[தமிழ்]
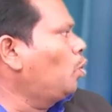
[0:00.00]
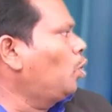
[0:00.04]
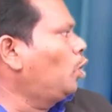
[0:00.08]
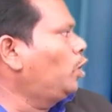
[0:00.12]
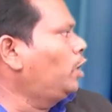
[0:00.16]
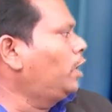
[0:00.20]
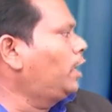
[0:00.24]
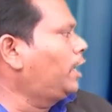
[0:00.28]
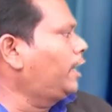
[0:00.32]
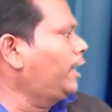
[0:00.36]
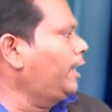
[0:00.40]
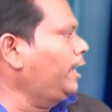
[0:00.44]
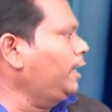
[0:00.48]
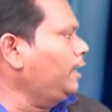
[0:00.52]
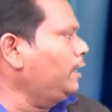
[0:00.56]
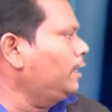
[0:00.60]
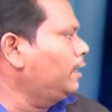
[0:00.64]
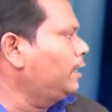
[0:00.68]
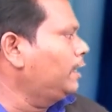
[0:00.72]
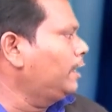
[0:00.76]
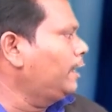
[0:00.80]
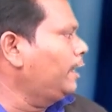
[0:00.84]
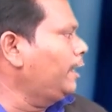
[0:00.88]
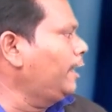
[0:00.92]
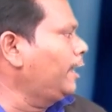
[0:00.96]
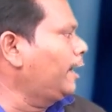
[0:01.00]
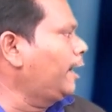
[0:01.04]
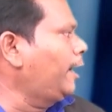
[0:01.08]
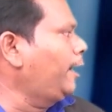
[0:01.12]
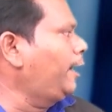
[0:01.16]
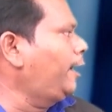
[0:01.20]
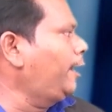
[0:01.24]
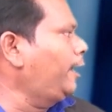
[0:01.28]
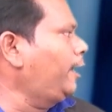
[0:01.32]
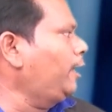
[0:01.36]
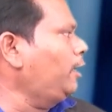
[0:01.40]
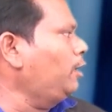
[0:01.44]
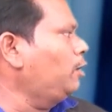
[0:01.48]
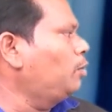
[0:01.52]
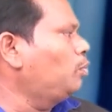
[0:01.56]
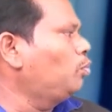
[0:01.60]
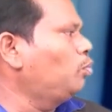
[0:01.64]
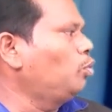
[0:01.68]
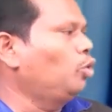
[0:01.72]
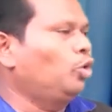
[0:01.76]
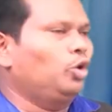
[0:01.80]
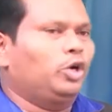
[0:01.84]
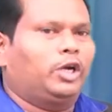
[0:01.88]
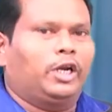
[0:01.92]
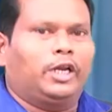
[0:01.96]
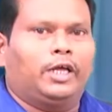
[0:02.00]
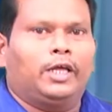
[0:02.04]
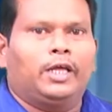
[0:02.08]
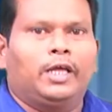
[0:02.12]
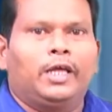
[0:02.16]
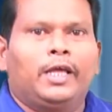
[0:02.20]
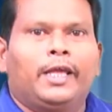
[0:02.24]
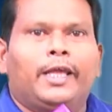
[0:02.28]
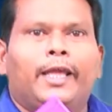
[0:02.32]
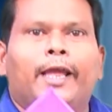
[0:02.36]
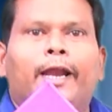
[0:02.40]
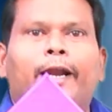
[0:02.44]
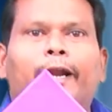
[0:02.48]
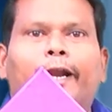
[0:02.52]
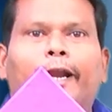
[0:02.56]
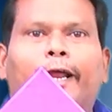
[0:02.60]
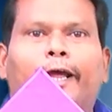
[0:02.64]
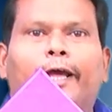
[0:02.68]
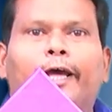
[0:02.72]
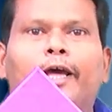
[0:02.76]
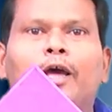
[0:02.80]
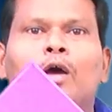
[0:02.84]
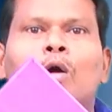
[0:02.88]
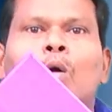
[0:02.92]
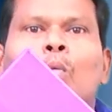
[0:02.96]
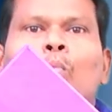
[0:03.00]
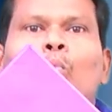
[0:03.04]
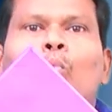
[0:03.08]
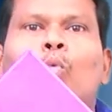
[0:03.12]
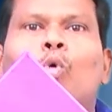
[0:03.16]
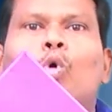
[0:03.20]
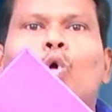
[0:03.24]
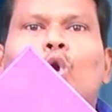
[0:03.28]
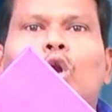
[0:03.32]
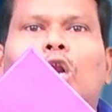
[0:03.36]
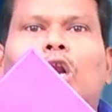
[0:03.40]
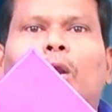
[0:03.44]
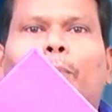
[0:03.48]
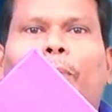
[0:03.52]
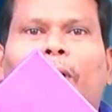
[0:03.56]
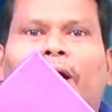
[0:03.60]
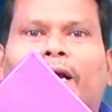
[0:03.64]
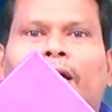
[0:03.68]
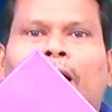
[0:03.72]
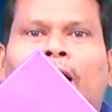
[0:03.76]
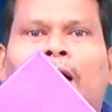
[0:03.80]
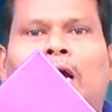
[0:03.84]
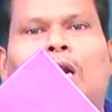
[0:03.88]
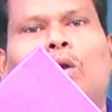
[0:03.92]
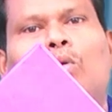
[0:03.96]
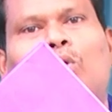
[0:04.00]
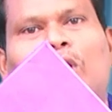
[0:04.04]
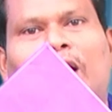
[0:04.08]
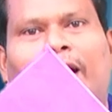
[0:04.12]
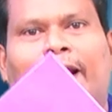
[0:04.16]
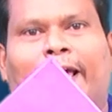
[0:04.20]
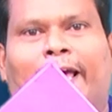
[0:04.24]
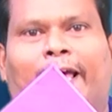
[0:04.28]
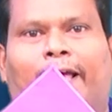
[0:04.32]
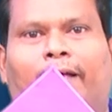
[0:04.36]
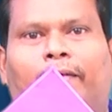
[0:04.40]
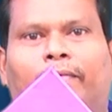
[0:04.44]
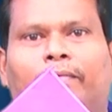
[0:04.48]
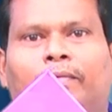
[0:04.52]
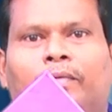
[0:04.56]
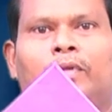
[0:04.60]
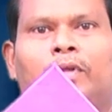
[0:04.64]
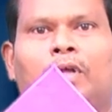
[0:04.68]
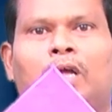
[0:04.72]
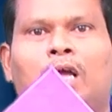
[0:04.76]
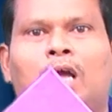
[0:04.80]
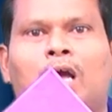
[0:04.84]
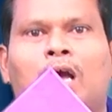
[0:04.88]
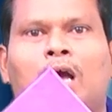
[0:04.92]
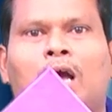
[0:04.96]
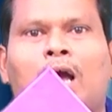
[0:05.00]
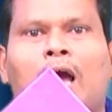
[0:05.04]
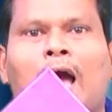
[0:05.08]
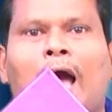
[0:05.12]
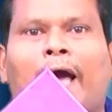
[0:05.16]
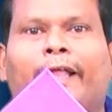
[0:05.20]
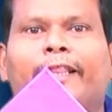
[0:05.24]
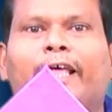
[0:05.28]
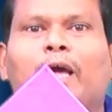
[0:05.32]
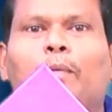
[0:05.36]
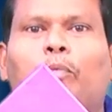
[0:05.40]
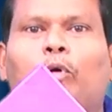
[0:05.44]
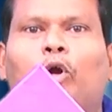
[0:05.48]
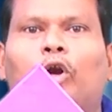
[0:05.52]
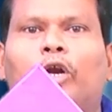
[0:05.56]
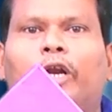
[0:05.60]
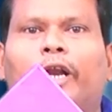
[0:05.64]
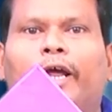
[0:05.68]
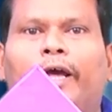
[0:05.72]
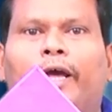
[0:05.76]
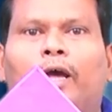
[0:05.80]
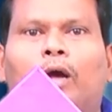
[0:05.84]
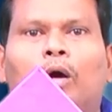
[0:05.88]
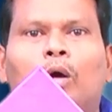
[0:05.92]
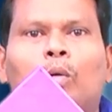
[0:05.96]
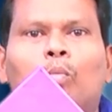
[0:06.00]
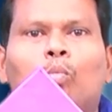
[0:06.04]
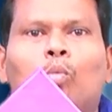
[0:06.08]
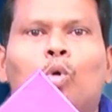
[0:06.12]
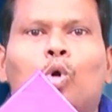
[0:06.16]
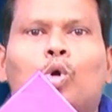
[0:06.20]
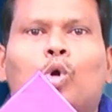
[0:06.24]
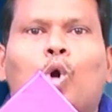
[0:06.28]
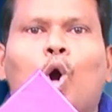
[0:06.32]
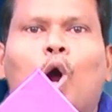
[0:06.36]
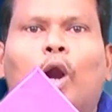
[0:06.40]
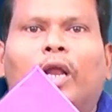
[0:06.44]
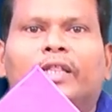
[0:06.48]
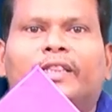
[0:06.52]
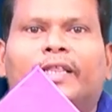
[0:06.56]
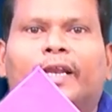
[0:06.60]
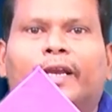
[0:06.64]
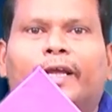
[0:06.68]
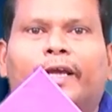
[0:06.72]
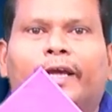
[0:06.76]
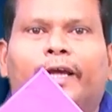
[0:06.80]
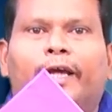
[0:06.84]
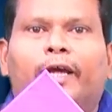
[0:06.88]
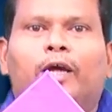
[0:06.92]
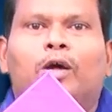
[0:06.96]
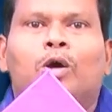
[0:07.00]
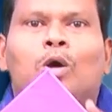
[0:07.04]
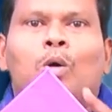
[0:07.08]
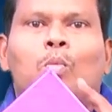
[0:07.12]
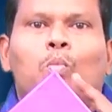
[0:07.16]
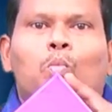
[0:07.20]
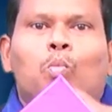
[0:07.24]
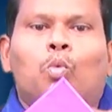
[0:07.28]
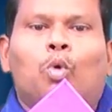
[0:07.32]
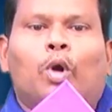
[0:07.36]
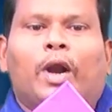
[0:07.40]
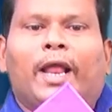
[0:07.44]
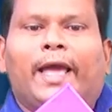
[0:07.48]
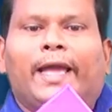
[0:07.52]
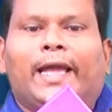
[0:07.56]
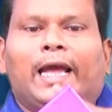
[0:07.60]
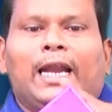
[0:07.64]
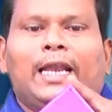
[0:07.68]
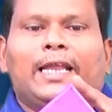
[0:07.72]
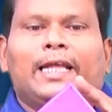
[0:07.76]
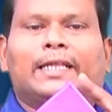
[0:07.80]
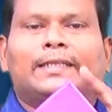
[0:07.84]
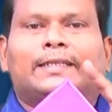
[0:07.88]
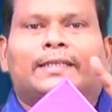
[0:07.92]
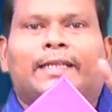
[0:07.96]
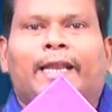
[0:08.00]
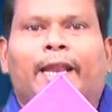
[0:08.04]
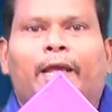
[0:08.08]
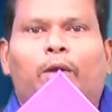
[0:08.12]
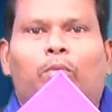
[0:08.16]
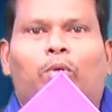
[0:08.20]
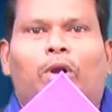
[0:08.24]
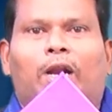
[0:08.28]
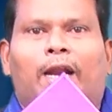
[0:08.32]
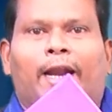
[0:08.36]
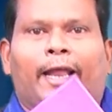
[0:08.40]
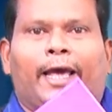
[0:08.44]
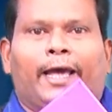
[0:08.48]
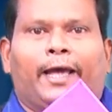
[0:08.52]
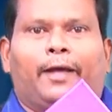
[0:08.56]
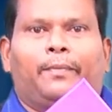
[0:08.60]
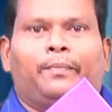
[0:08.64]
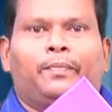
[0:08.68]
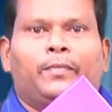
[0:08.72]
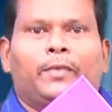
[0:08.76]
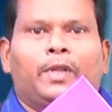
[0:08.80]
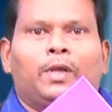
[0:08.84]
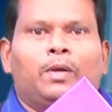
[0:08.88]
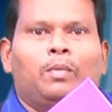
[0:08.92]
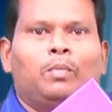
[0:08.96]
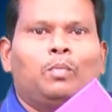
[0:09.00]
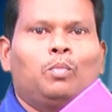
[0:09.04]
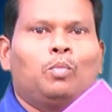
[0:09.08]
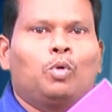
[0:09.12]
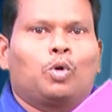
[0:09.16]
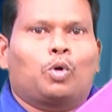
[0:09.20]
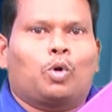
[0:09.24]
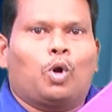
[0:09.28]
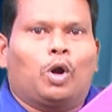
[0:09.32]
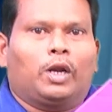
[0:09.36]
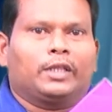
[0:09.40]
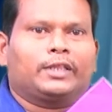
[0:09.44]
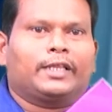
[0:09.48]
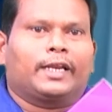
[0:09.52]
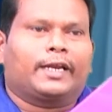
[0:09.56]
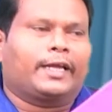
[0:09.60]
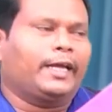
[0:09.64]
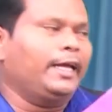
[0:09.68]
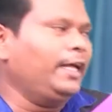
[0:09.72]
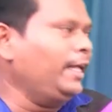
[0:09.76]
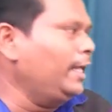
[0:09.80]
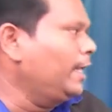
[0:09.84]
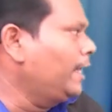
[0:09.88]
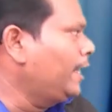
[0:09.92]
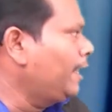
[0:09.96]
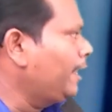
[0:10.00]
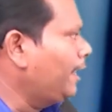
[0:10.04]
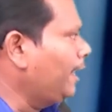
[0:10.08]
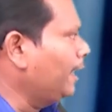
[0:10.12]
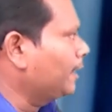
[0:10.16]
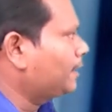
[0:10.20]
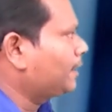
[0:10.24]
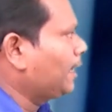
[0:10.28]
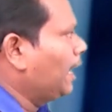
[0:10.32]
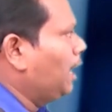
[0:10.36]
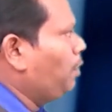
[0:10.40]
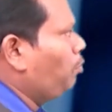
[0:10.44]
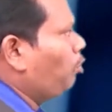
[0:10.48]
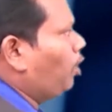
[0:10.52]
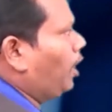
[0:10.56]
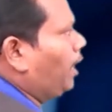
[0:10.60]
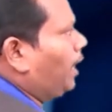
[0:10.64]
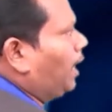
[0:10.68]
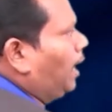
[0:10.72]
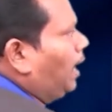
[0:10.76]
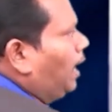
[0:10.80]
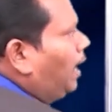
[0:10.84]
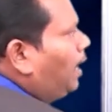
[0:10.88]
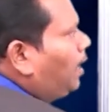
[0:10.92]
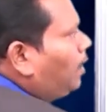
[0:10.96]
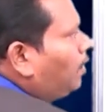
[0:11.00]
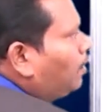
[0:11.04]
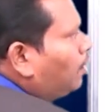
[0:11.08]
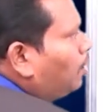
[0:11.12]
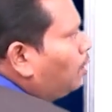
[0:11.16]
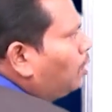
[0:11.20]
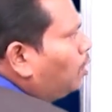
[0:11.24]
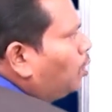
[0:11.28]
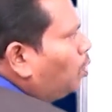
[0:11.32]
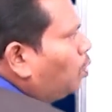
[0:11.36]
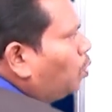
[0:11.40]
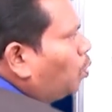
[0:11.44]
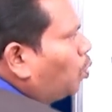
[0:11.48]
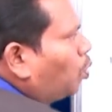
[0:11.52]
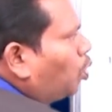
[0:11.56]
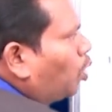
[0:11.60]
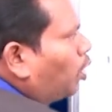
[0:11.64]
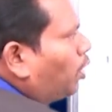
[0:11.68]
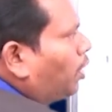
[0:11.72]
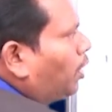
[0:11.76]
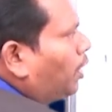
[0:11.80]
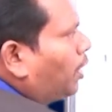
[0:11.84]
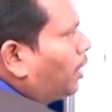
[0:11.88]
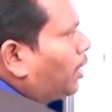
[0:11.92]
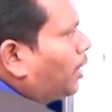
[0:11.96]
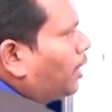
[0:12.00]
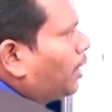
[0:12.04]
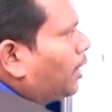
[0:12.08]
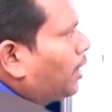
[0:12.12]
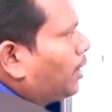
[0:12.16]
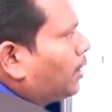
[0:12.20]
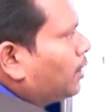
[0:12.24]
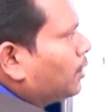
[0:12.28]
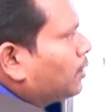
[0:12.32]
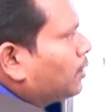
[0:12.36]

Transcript: ஒன்று இரண்டு மூன்று என்று மூன்று பக்கங்கள் உள்ளன அதே போன்று முக்கோணத்திற்கு முனைகள் எத்தனை உள்ளன முக்கோணத்திற்கு எத்தனை முனைகள் ஒன்று